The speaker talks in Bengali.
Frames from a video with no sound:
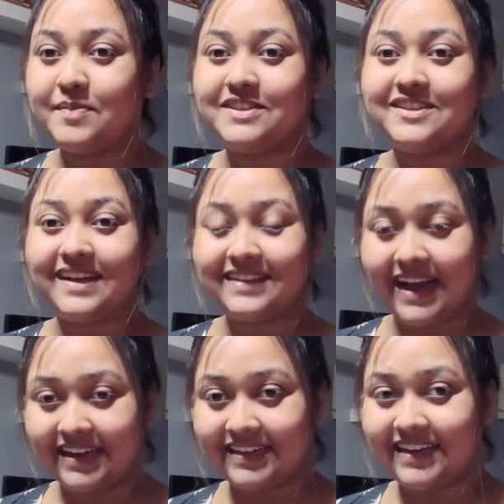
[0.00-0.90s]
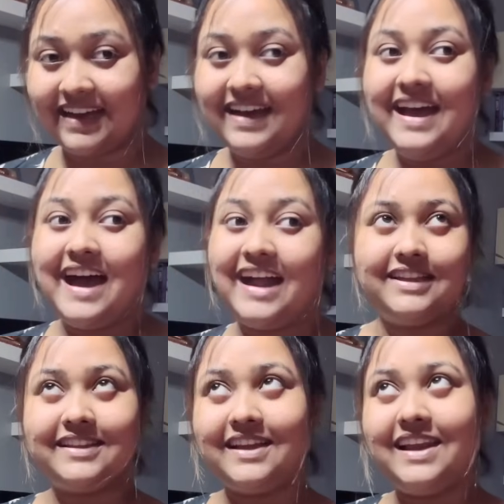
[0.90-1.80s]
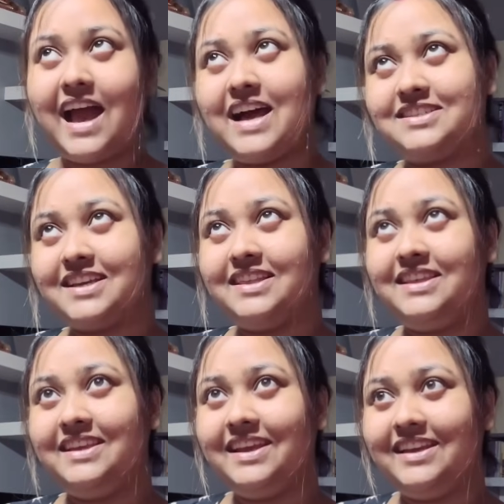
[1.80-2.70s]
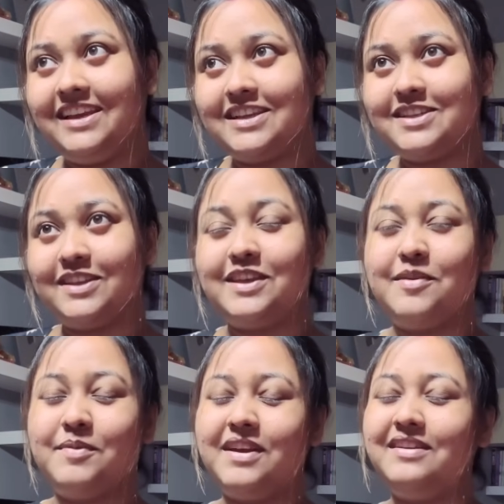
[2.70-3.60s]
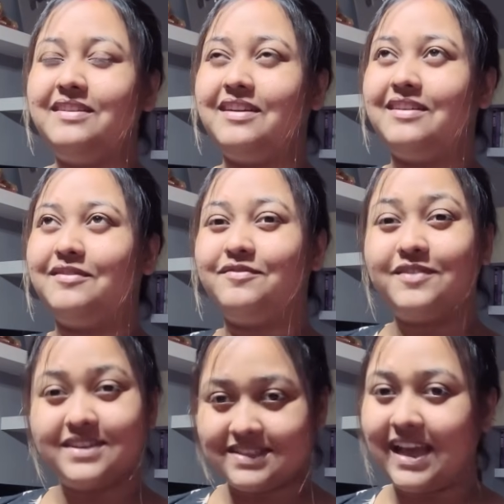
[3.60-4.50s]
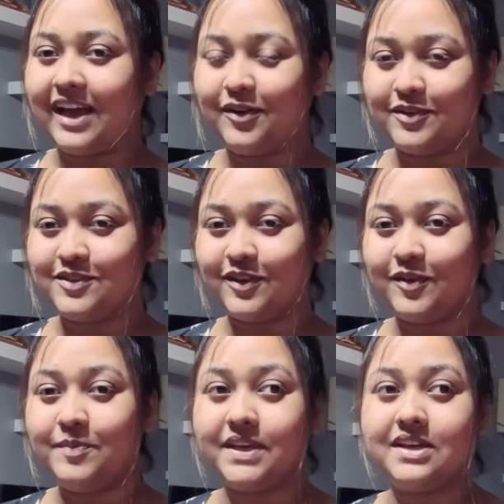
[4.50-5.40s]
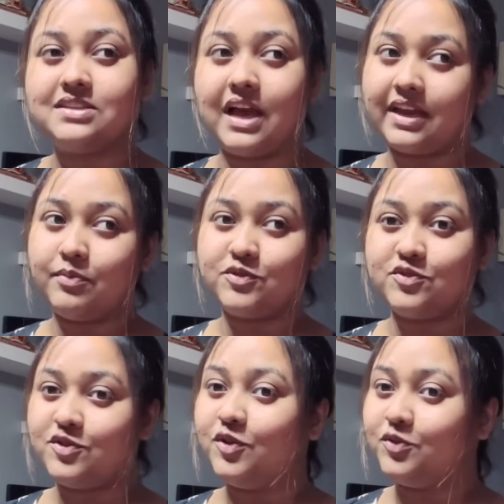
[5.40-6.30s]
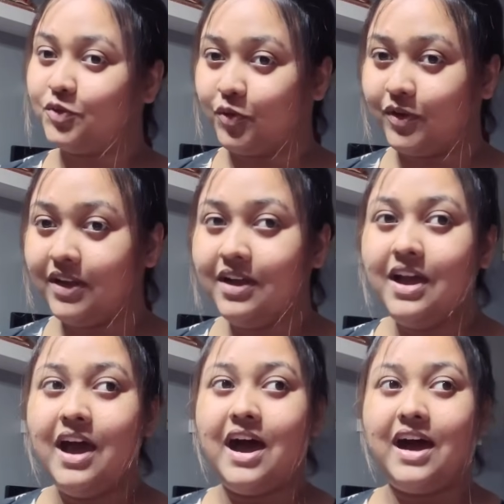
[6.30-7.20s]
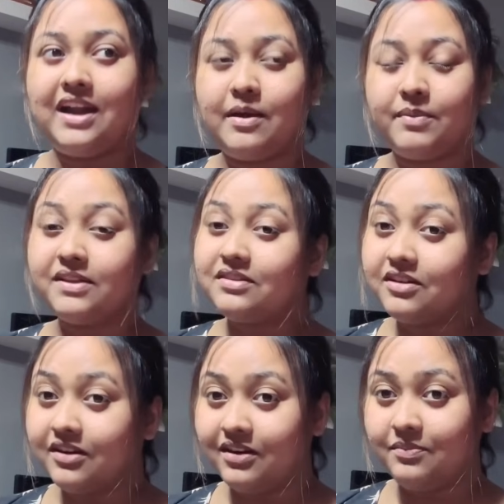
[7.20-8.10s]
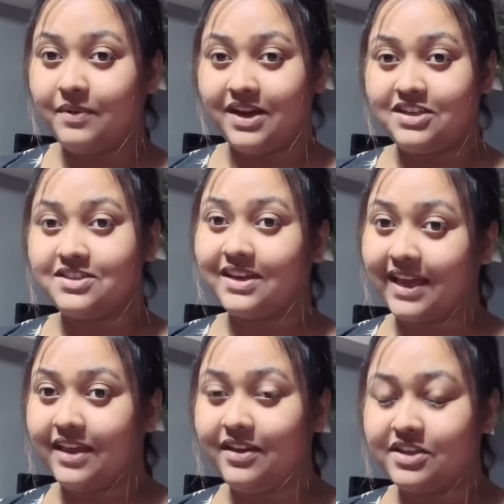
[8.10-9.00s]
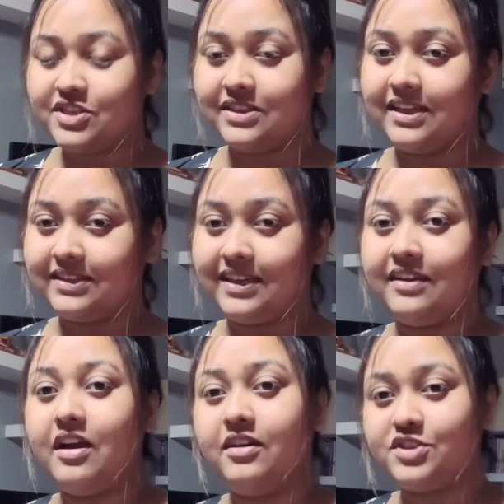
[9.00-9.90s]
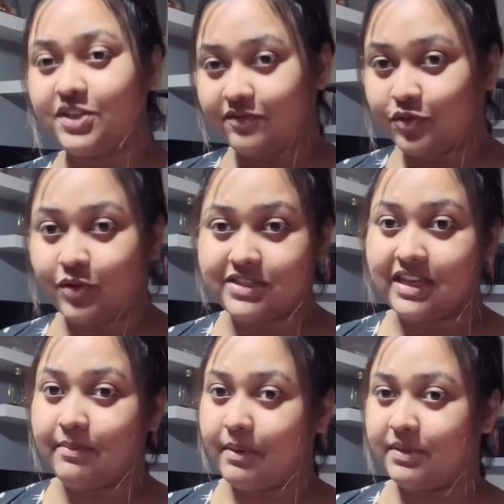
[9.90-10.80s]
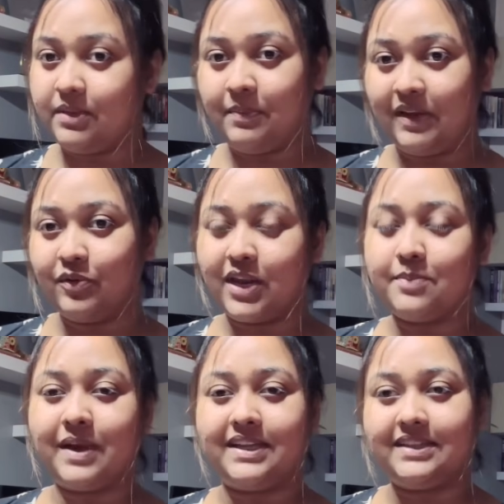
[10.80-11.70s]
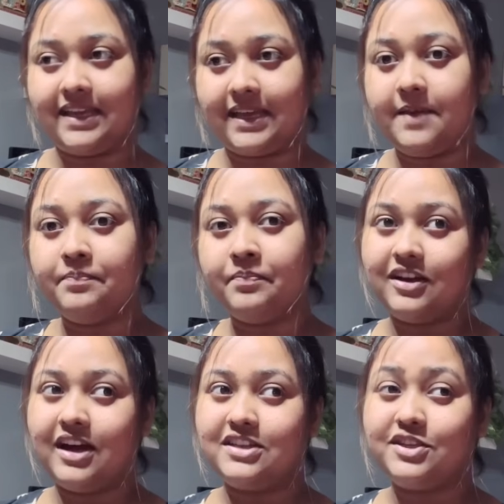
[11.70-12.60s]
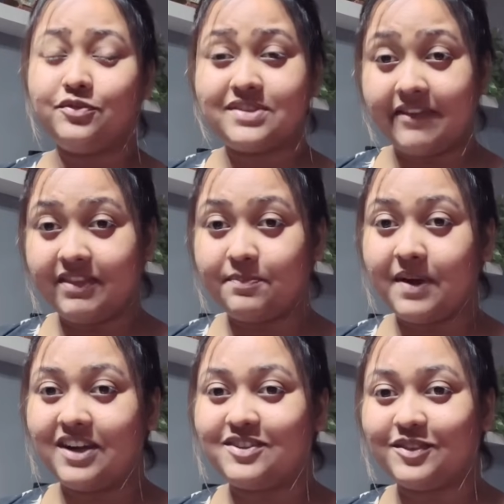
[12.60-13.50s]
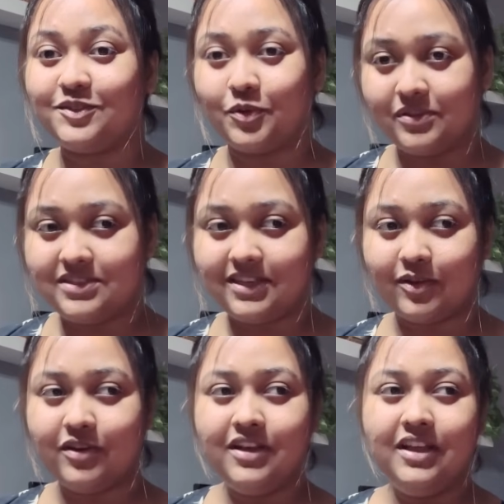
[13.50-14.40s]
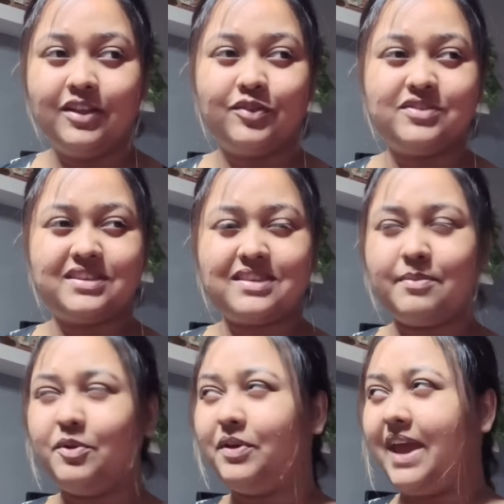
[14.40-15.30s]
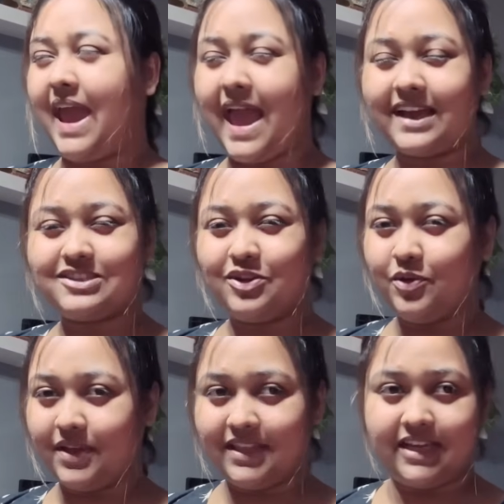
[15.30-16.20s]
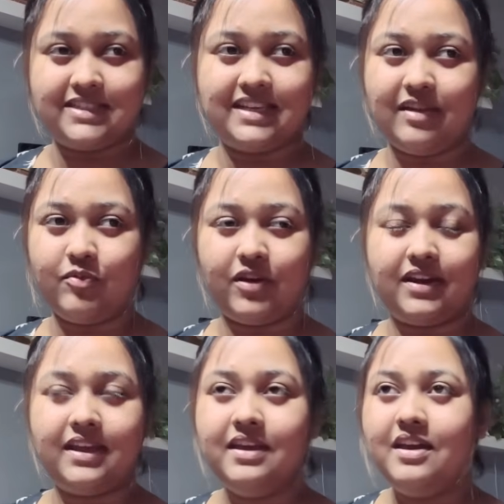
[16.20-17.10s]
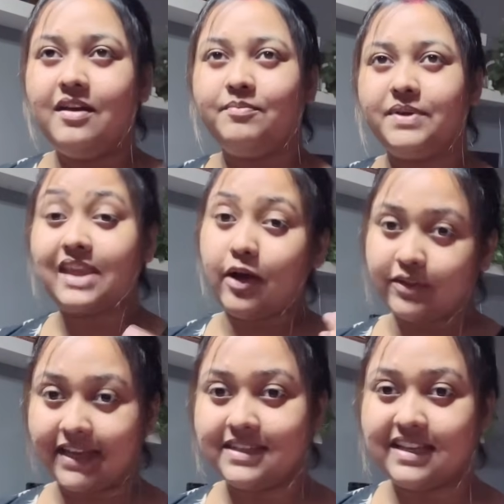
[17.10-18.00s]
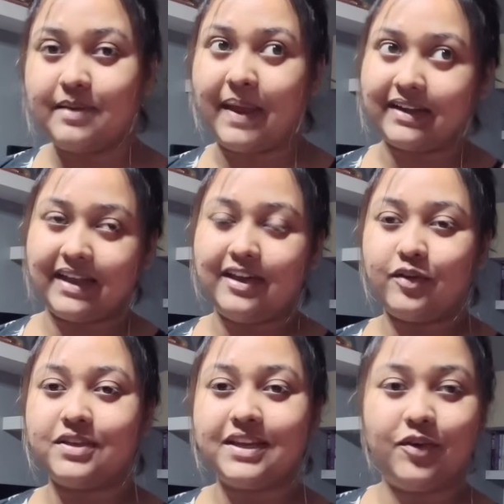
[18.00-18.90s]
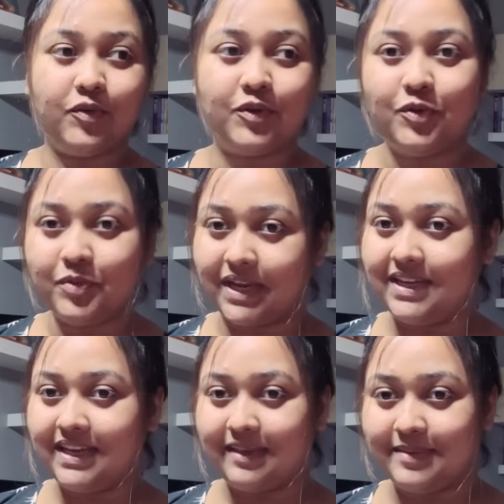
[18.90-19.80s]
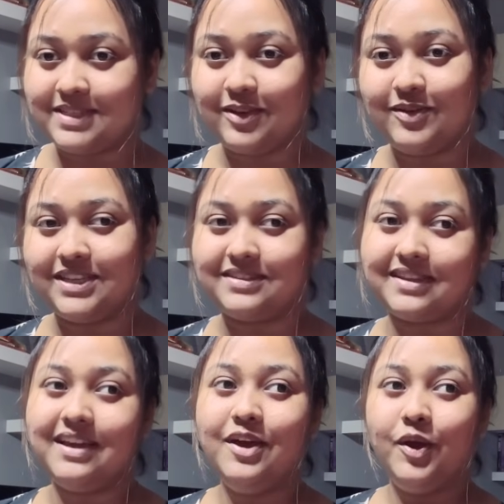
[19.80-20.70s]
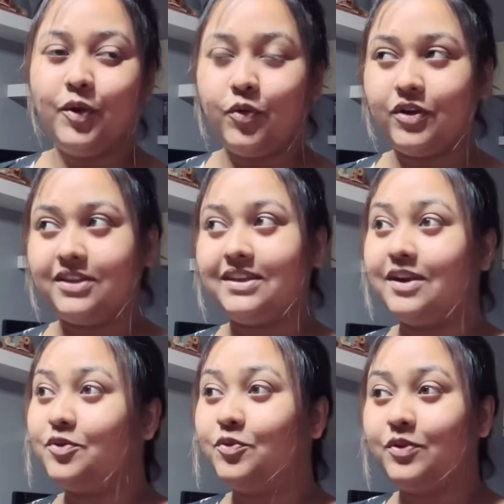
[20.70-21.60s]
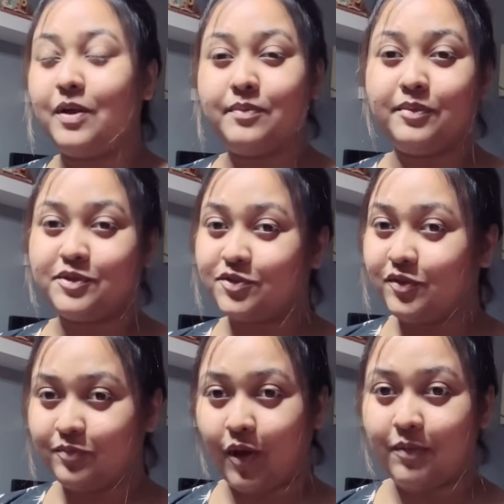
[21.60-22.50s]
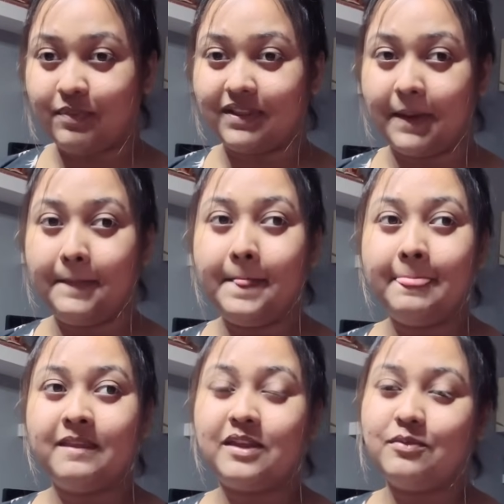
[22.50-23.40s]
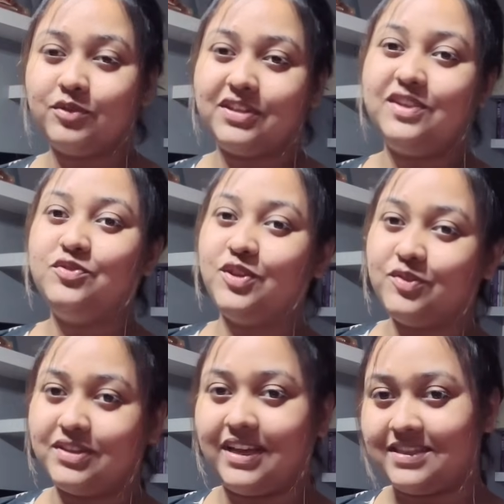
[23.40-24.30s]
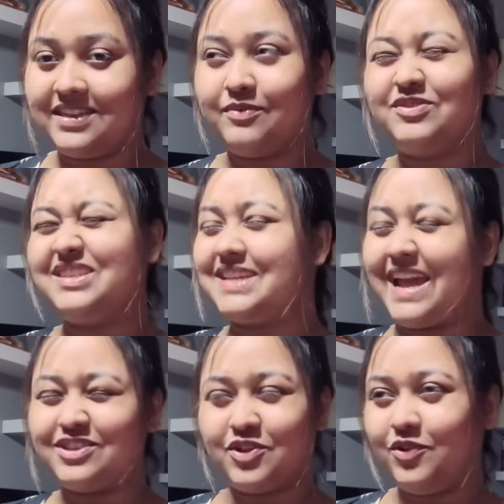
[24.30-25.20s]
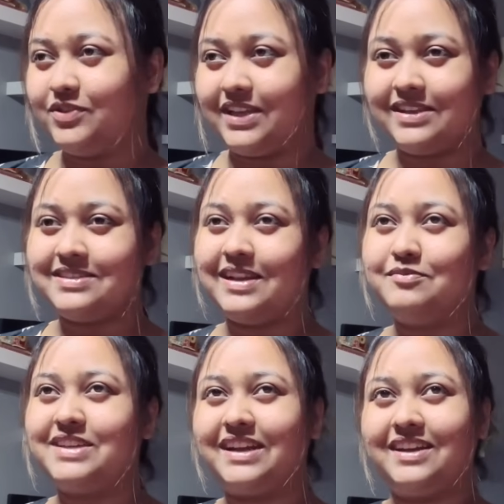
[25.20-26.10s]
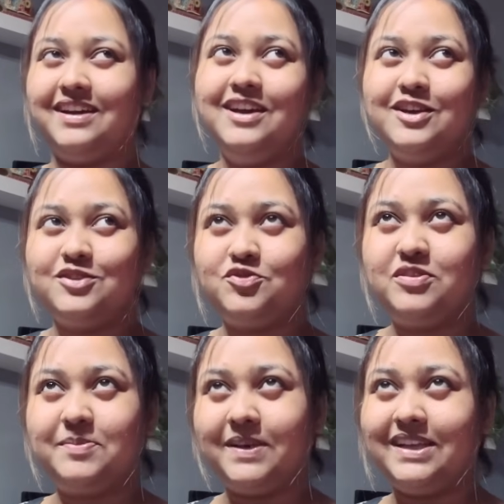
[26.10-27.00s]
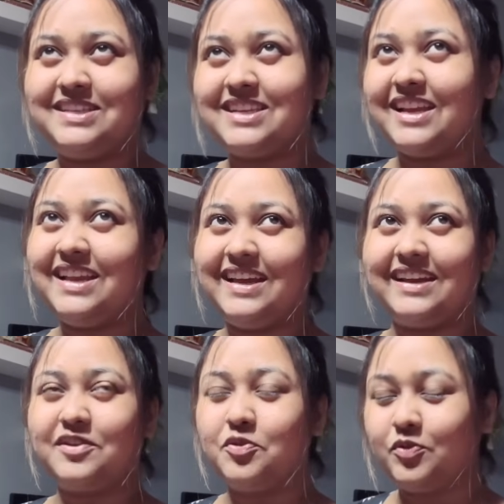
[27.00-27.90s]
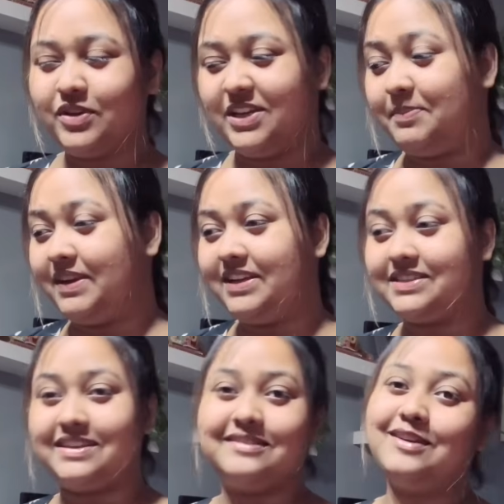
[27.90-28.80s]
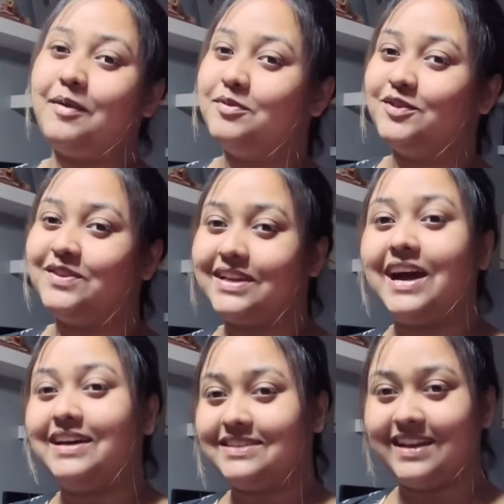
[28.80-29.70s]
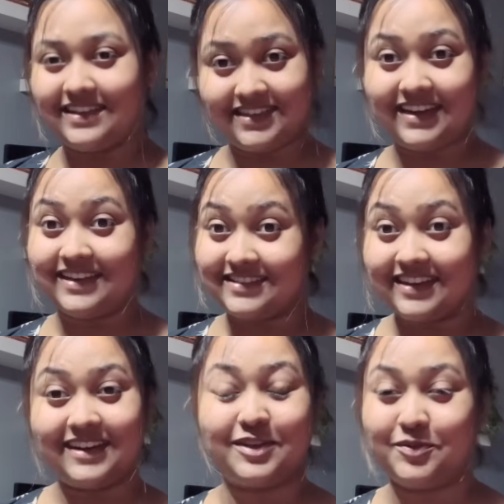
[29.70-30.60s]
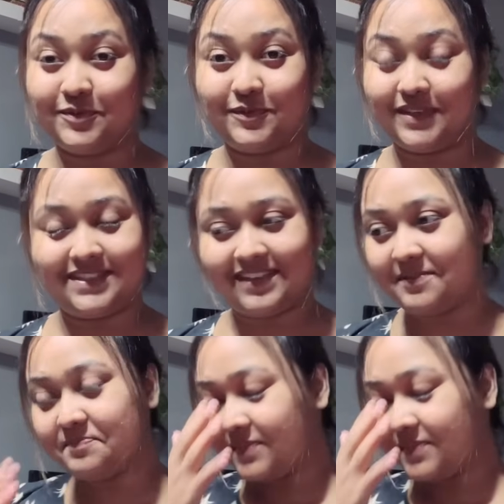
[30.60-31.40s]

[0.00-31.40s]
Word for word: বাজে রাত আটটা দেখতে গেলে আজকের দিনেই নীলের সাথে আমার ফার্স্ট দেখা হয়েছিল বিকজ আগের বছর ছিল দোল আর আমরা থার্ড মার্চ এই সিদ্ধাতে শিফট করেছিলাম আমাদের বেলঘরিয়ার বাড়ি থেকে আর যেহেতু সেভেন্থ মার্চ দোল ছিল তো জাস্ট আমি ওকে এক ঝলকে দেখেছিলাম ওখানে তাও দেখেছিলাম একটাই কারণে কি ও গ্লুকে নিয়ে নেমেছিল নিচে ঘোরাতে আর কুকুর আমি ভীষণ ভয় পেতাম আমি ওর থেকে দূরে দূরে থাকছিলাম জাস্ট এক ঝলক দেখেছিলাম যে একটা ঝুটি বাঁধা ছেলে একটা কুকুর নিয়ে বেরিয়েছে তো আমি তোর থেকে হাজার হাজার হাজার গুণ দূরে ছিলাম